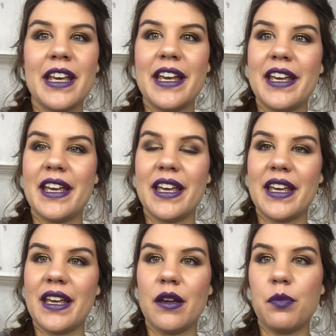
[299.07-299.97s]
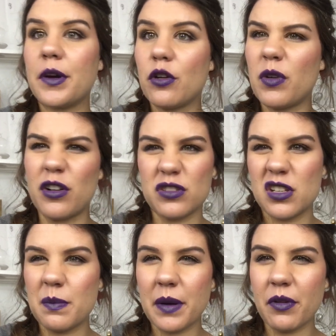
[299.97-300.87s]
Y, pero bueno,
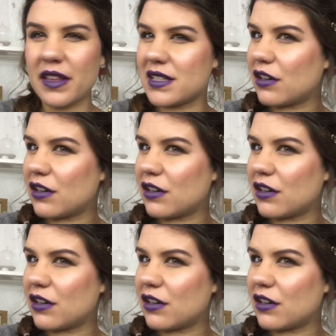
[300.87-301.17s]
siempre podéis